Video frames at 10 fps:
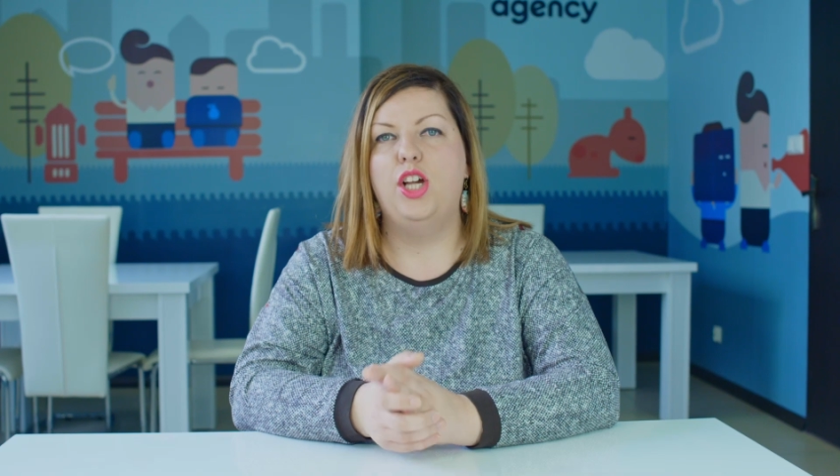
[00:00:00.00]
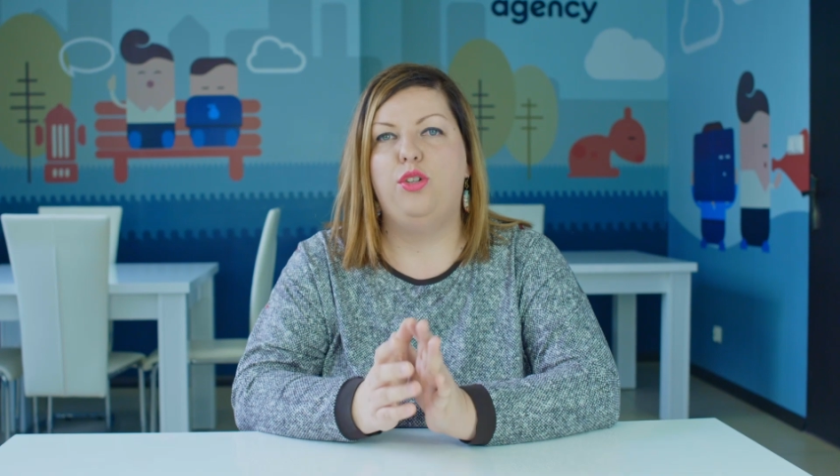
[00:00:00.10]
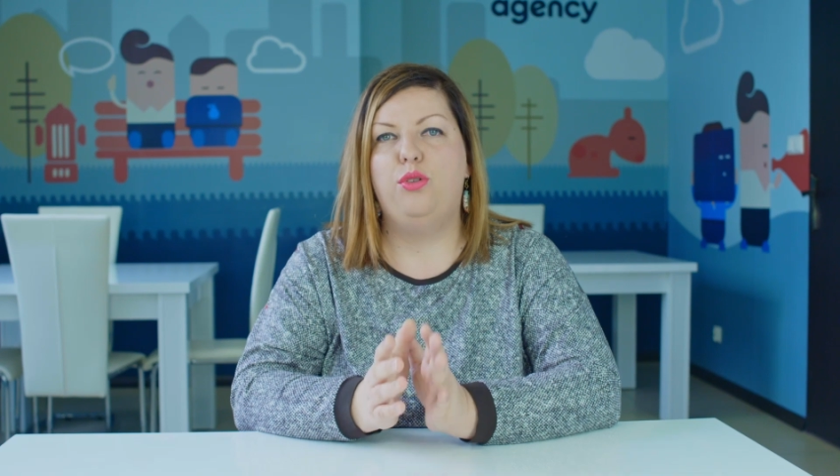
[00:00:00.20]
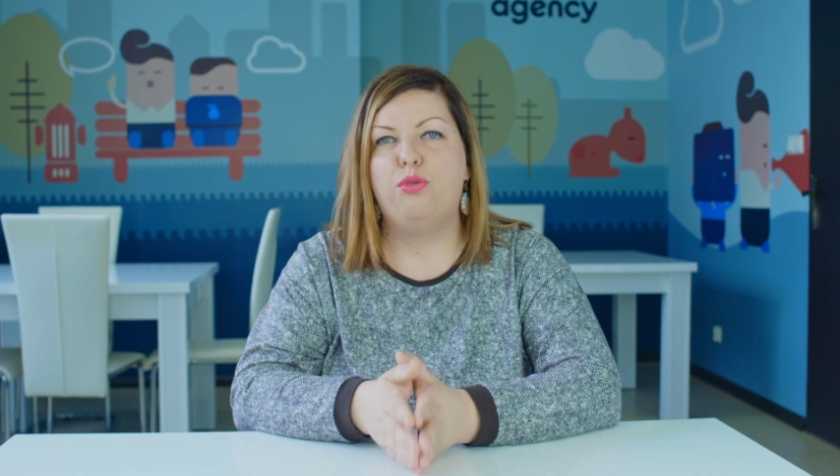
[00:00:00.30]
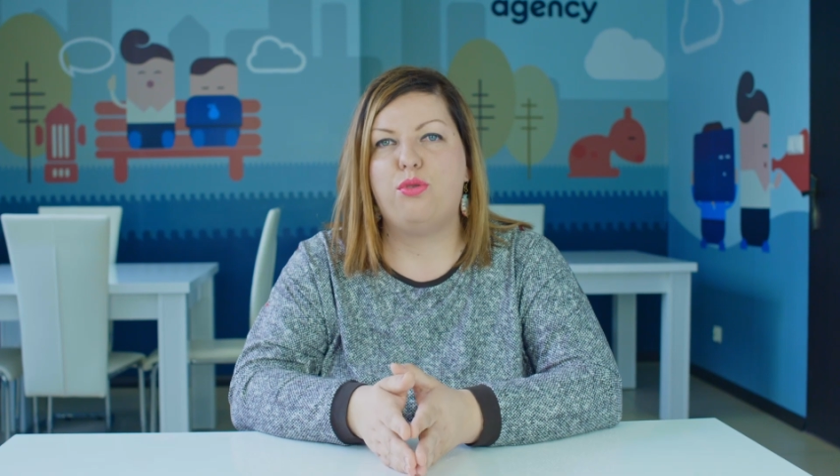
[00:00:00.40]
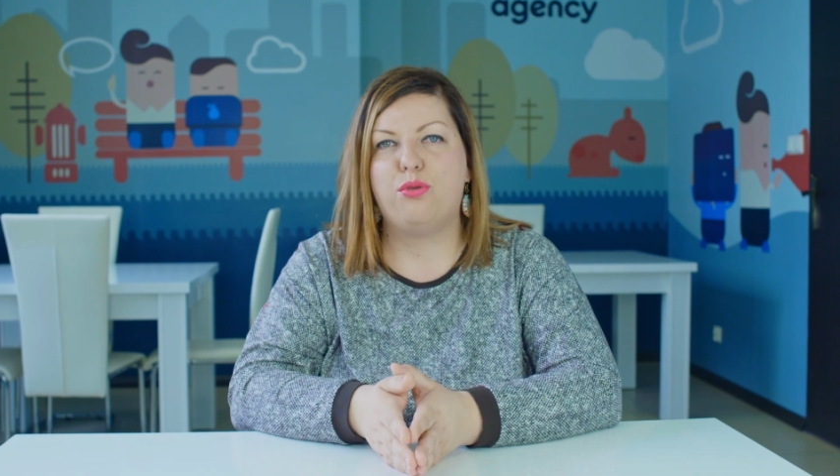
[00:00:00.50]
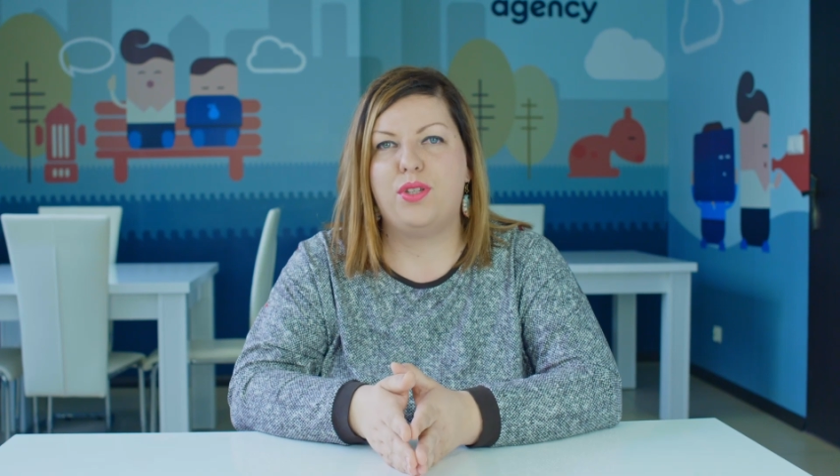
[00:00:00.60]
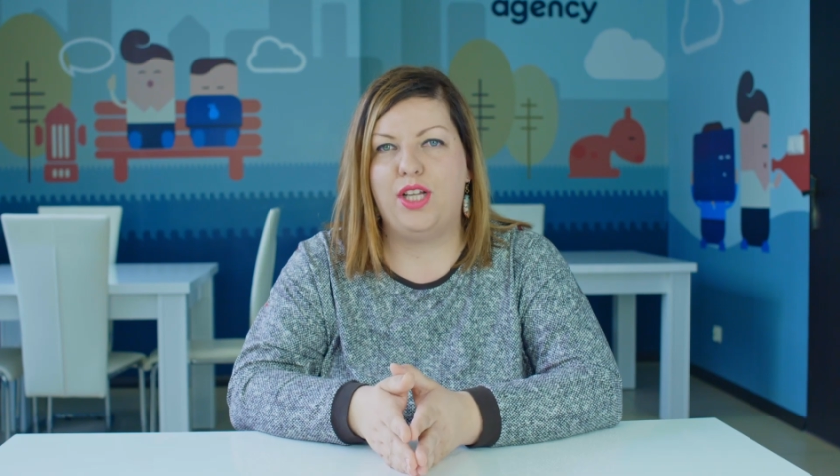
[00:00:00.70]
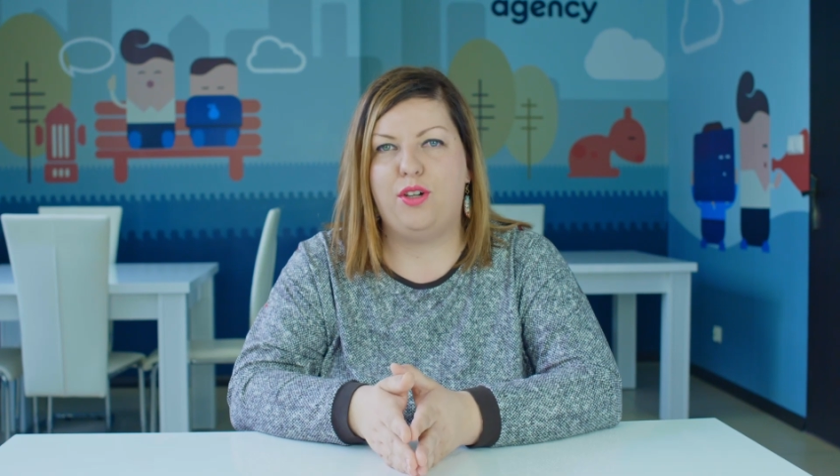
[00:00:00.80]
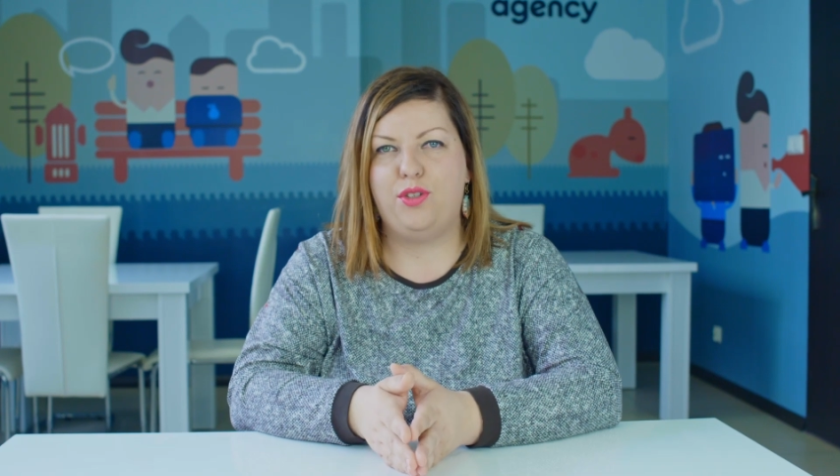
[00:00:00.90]
Już
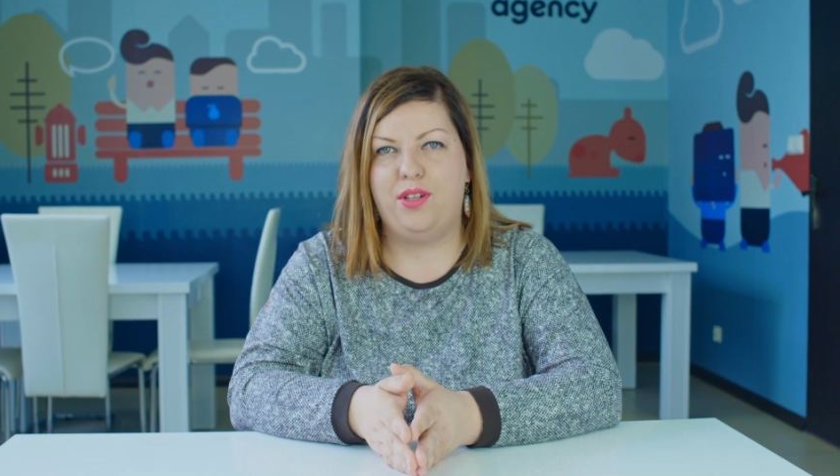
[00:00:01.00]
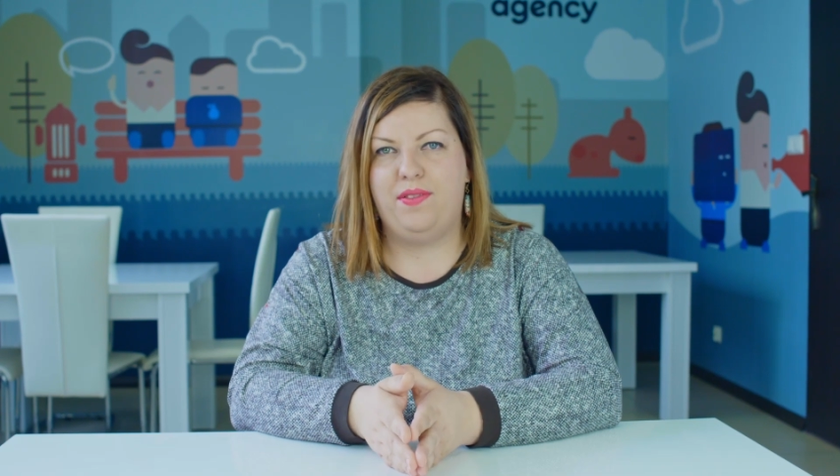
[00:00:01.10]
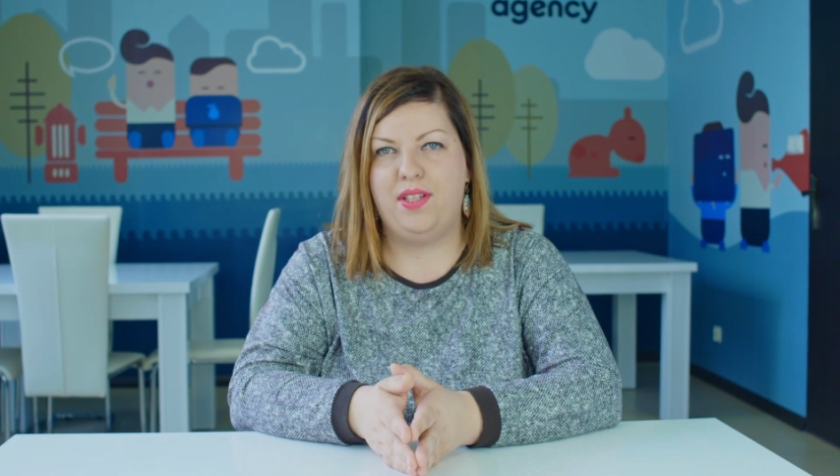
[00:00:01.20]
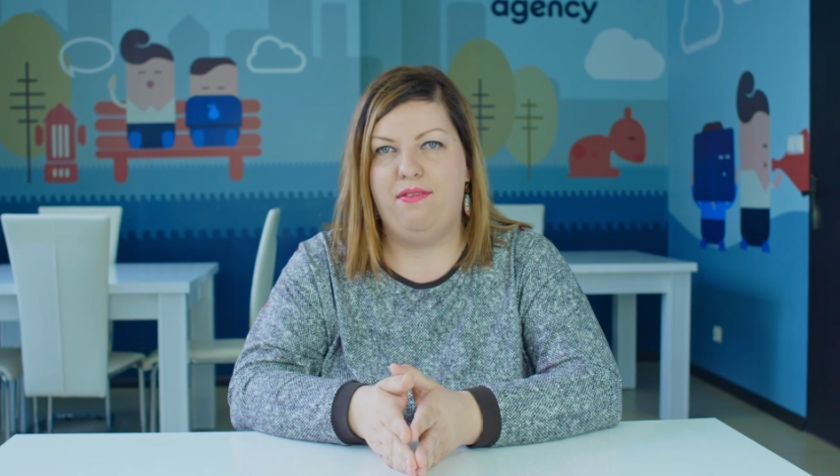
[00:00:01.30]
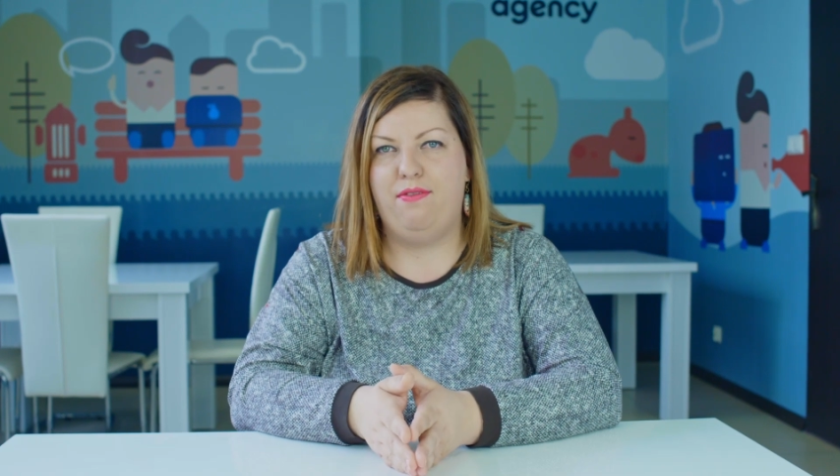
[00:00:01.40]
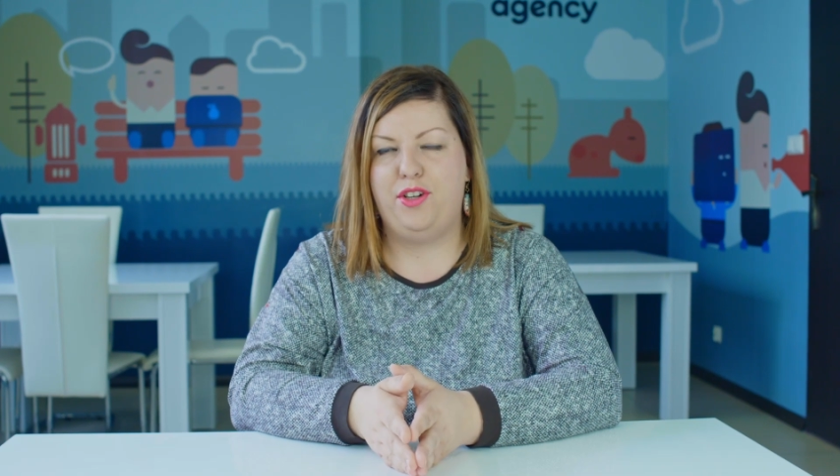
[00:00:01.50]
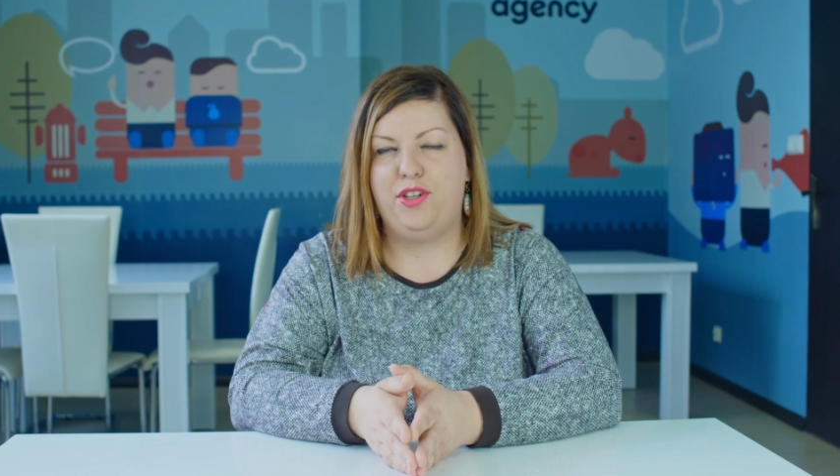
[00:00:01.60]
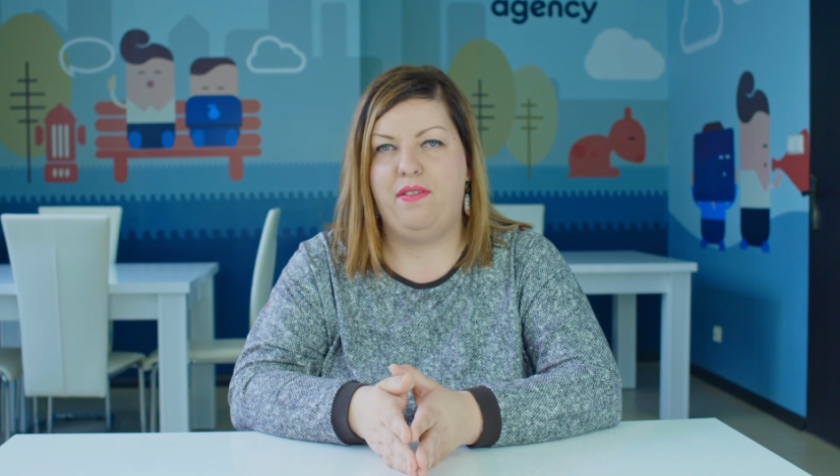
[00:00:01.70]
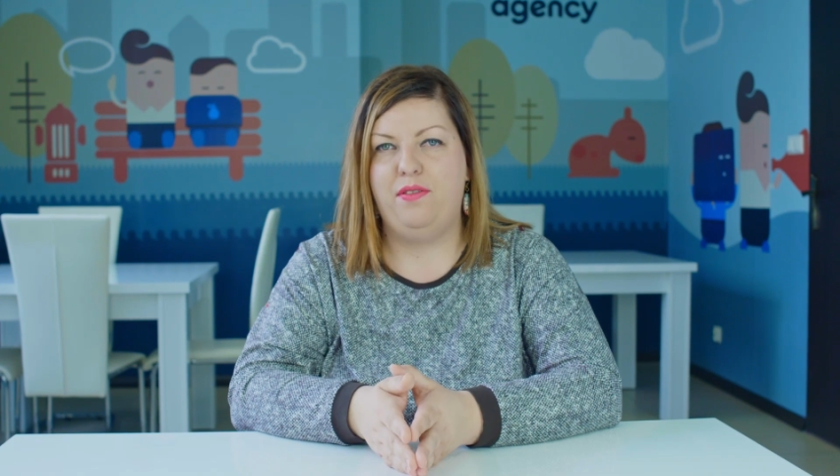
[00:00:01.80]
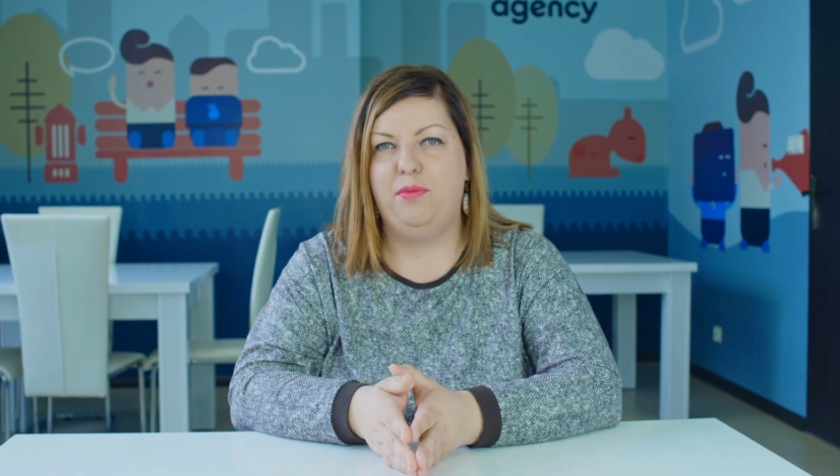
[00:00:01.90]
6 czerwca w
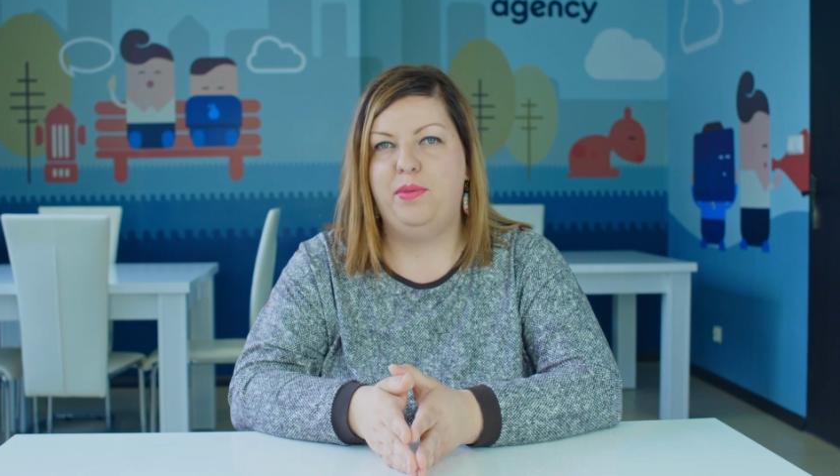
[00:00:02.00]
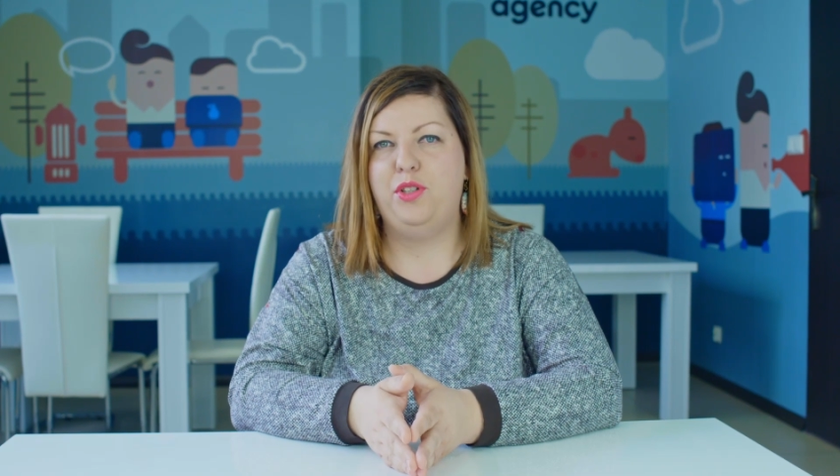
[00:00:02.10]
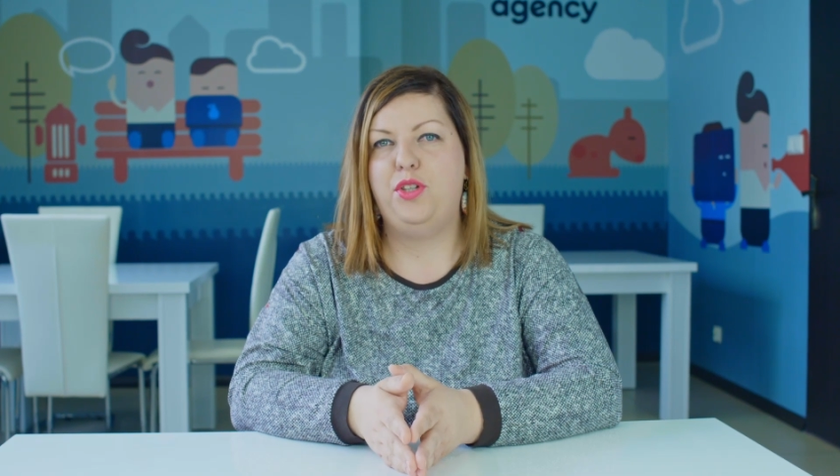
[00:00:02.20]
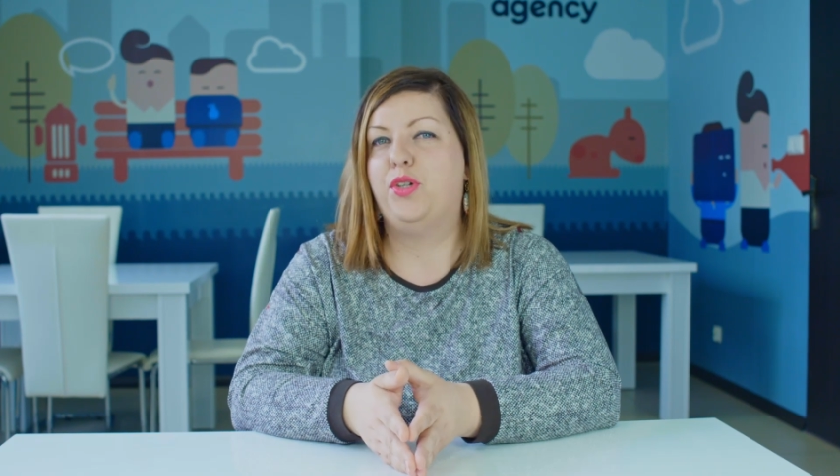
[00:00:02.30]
Warszawie odbędzie